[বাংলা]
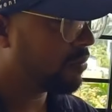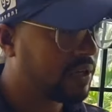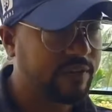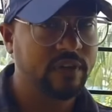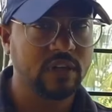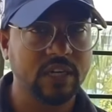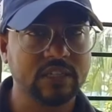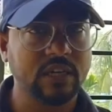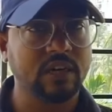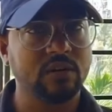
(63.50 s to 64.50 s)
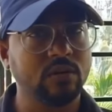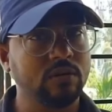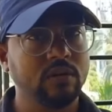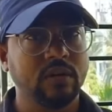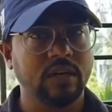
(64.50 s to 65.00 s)
এরকম টাফেন গ্লাস লাগানো
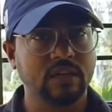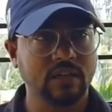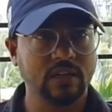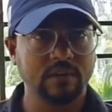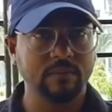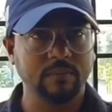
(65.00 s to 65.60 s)
একটা